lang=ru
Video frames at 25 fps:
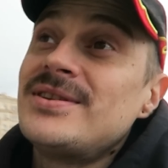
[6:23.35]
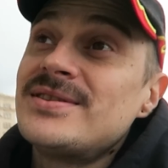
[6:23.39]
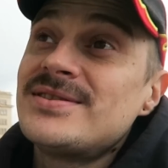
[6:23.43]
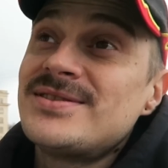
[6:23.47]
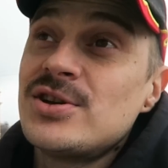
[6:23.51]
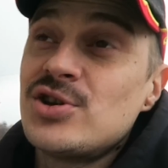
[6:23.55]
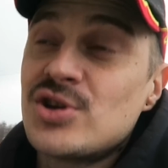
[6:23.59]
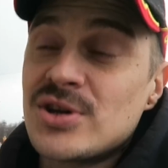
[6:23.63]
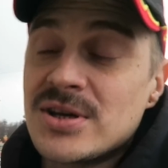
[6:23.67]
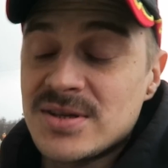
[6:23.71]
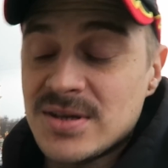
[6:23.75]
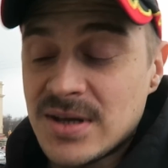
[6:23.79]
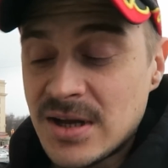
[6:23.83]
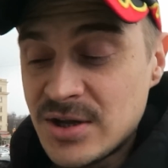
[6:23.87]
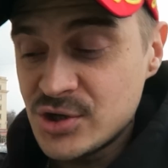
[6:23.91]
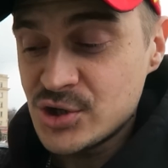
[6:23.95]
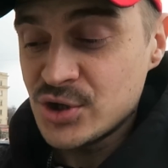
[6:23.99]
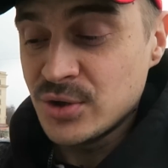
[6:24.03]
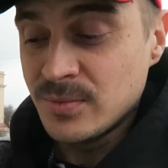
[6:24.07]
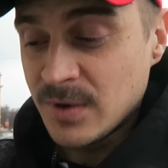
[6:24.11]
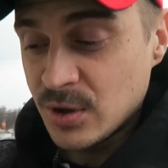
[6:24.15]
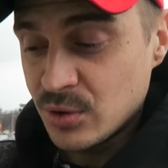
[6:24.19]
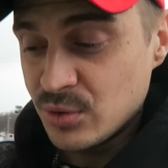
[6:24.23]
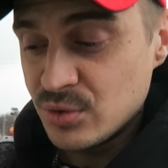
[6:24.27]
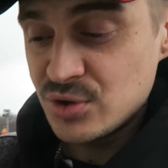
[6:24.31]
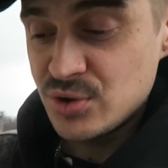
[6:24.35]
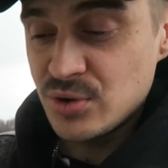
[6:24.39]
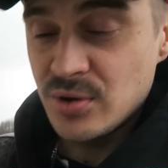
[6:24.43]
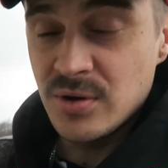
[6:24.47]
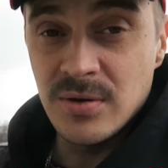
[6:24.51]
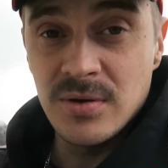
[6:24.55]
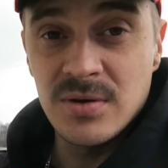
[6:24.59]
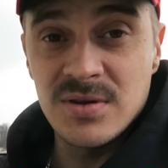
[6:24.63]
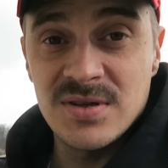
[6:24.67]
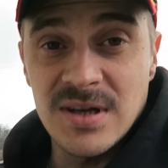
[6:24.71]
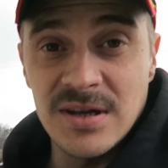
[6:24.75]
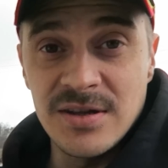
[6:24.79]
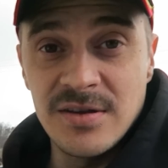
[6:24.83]
сейчас, конечно, могу
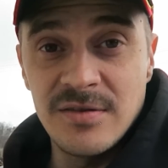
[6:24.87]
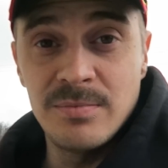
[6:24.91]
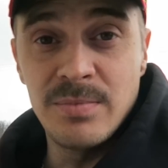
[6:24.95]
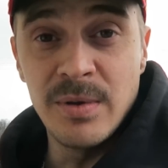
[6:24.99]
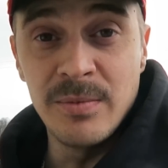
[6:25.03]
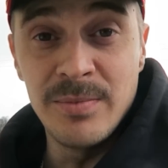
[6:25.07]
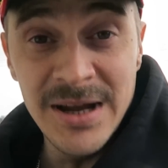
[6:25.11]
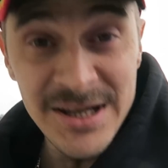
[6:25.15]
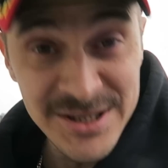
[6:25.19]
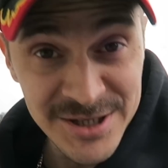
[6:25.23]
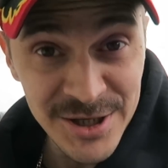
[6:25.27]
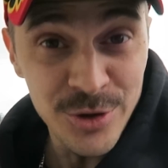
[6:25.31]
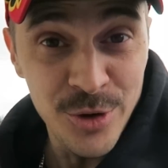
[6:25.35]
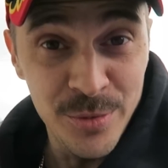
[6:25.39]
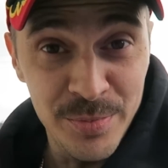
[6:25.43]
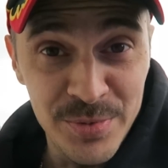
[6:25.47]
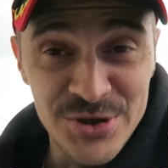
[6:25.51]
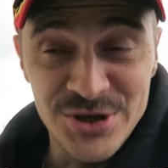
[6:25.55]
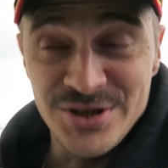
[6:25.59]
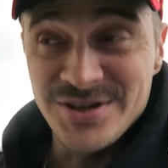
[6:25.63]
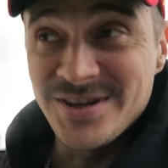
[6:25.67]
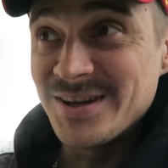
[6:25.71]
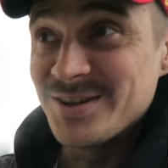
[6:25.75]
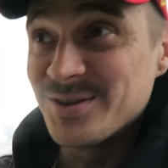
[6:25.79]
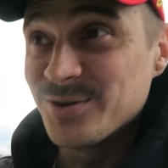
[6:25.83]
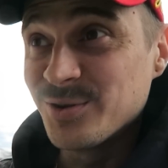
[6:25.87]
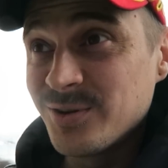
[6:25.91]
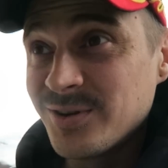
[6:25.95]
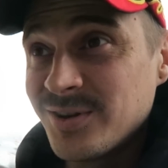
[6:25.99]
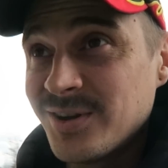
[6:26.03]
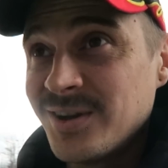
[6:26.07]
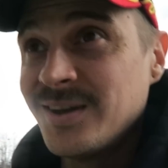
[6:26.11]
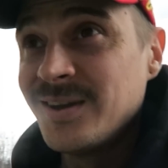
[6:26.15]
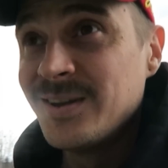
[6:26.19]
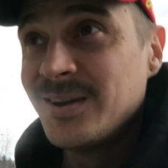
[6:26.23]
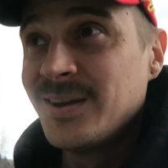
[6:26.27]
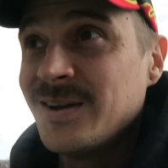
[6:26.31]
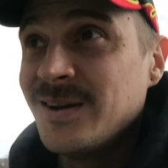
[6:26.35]
еще и сходить в библиотеку почитать, но
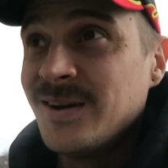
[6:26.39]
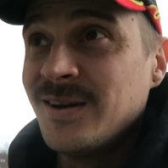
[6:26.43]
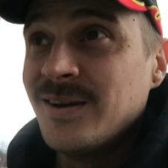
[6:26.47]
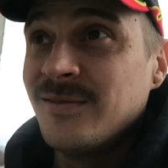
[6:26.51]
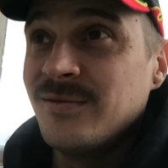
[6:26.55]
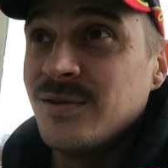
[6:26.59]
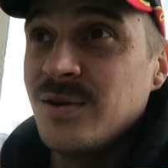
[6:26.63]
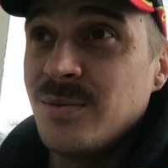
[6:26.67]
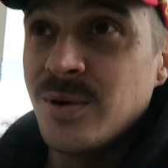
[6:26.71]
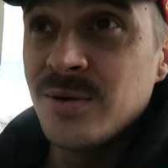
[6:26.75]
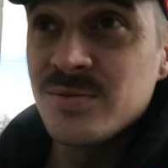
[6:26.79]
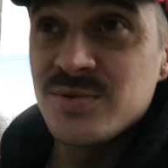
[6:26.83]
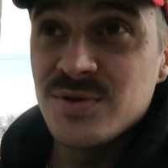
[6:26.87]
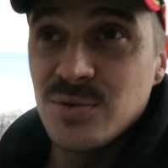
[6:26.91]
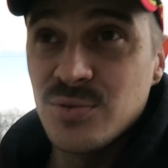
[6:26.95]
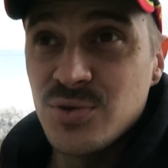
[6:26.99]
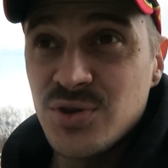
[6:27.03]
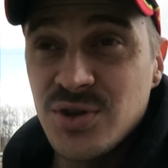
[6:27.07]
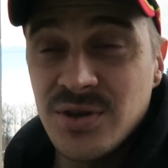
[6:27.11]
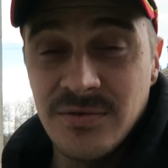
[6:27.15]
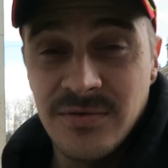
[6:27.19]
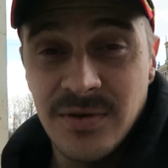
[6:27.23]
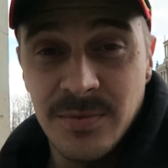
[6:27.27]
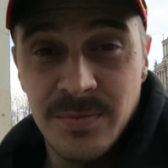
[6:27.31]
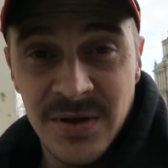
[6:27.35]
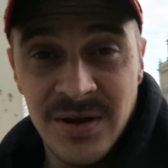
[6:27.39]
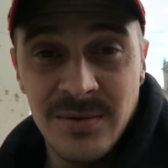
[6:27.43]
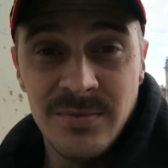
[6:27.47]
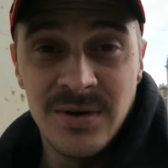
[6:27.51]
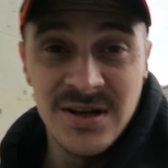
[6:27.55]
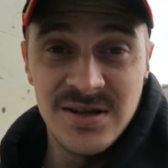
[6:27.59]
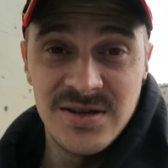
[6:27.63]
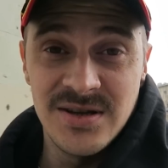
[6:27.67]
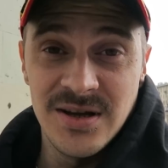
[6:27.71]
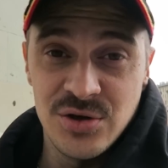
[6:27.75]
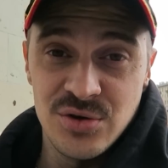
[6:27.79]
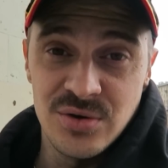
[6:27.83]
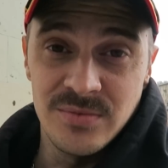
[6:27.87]
в любом случае, вы
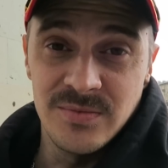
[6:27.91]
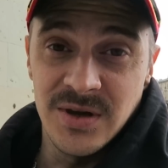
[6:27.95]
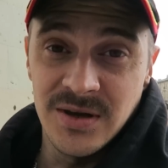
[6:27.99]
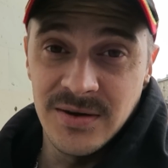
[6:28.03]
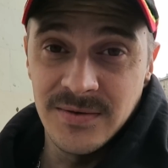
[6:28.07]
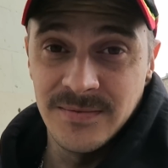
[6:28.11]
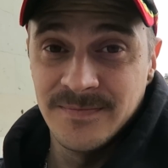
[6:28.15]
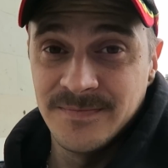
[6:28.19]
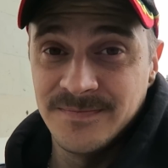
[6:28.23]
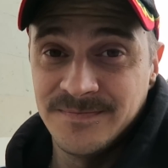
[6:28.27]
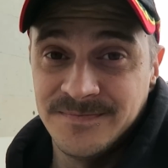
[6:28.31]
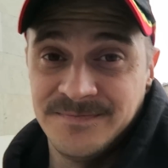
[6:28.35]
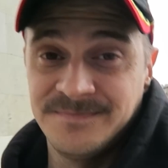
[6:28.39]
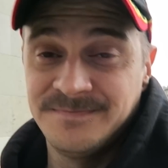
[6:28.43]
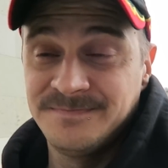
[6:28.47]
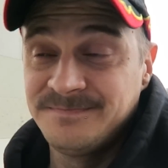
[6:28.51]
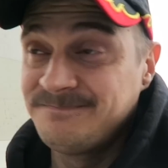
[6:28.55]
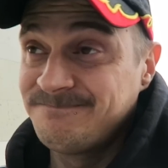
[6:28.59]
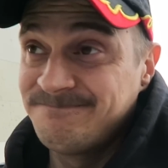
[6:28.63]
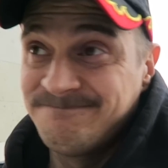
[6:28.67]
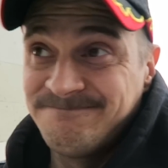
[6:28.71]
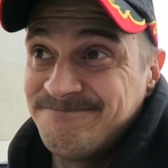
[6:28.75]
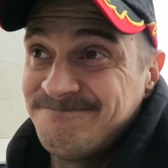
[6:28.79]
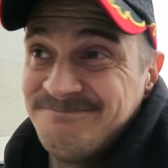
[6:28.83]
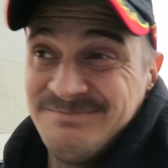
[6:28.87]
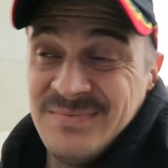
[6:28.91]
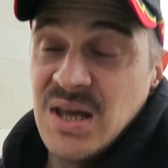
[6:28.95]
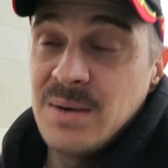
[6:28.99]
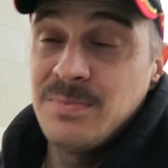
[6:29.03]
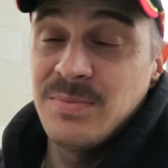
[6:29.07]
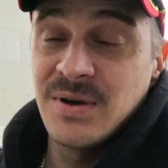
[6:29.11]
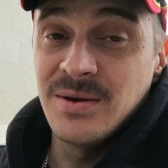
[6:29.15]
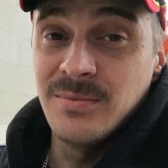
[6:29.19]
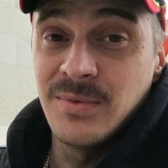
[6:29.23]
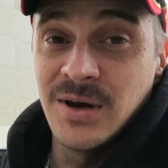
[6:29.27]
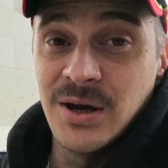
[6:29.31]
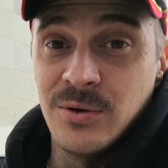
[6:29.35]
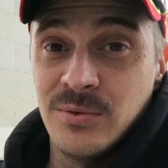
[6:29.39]
понимаете, о чем я. Не
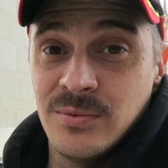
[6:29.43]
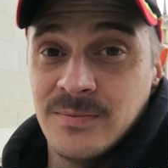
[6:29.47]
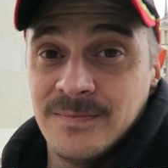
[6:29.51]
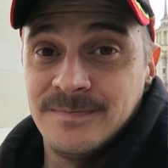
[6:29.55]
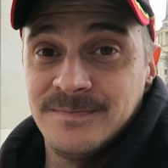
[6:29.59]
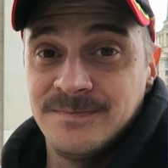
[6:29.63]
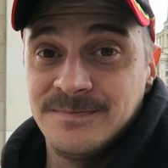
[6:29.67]
понимаю.